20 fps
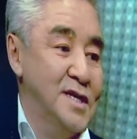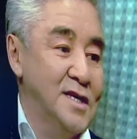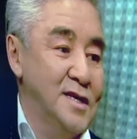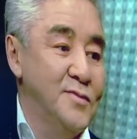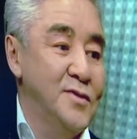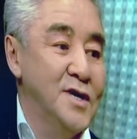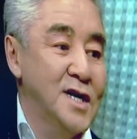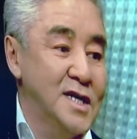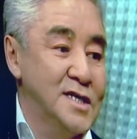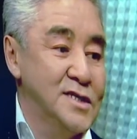И мне
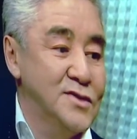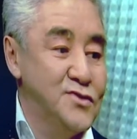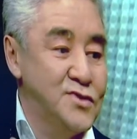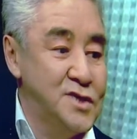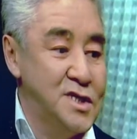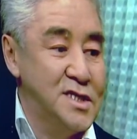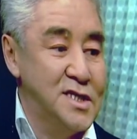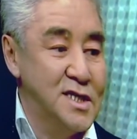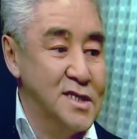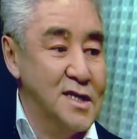кажется, вот
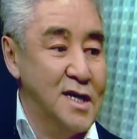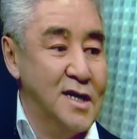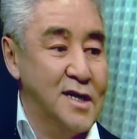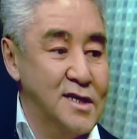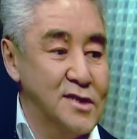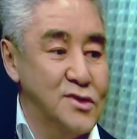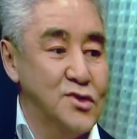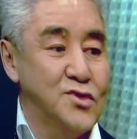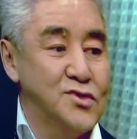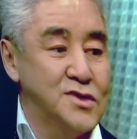сейчас как раз
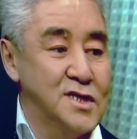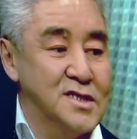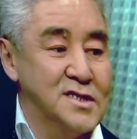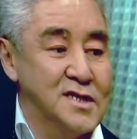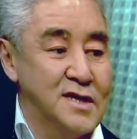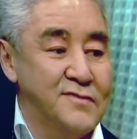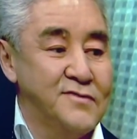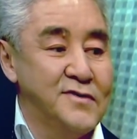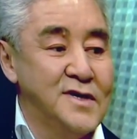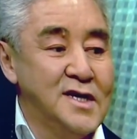тот
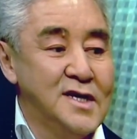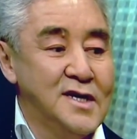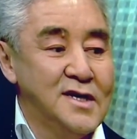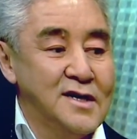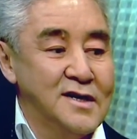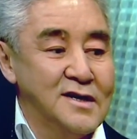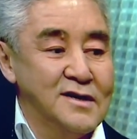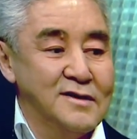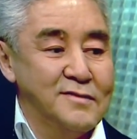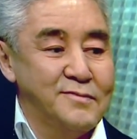состав
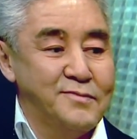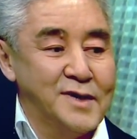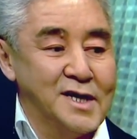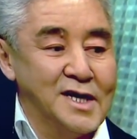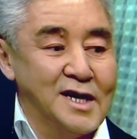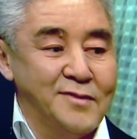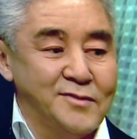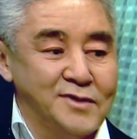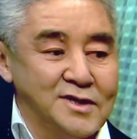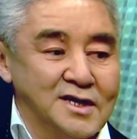э,
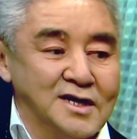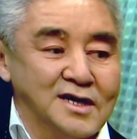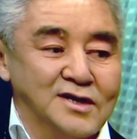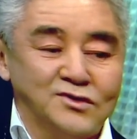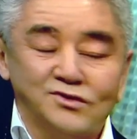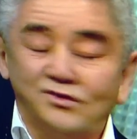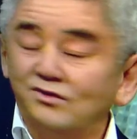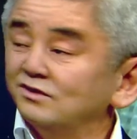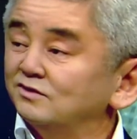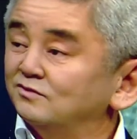парламента,
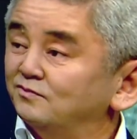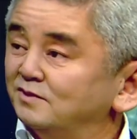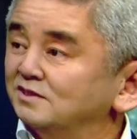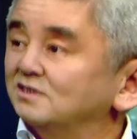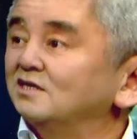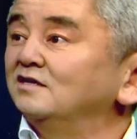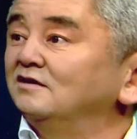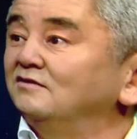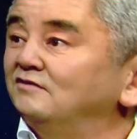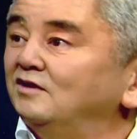который в
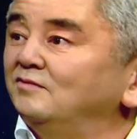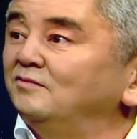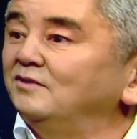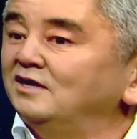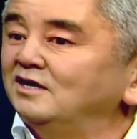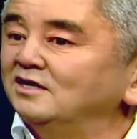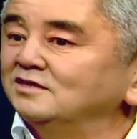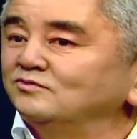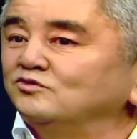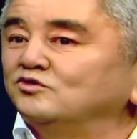последнее время
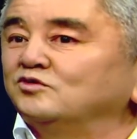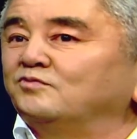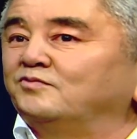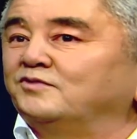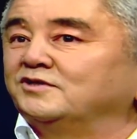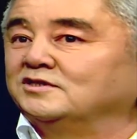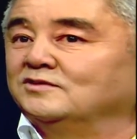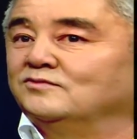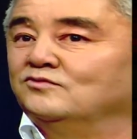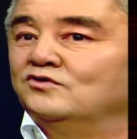есть, может,
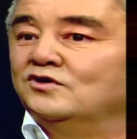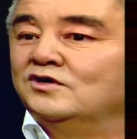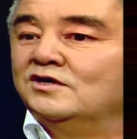почему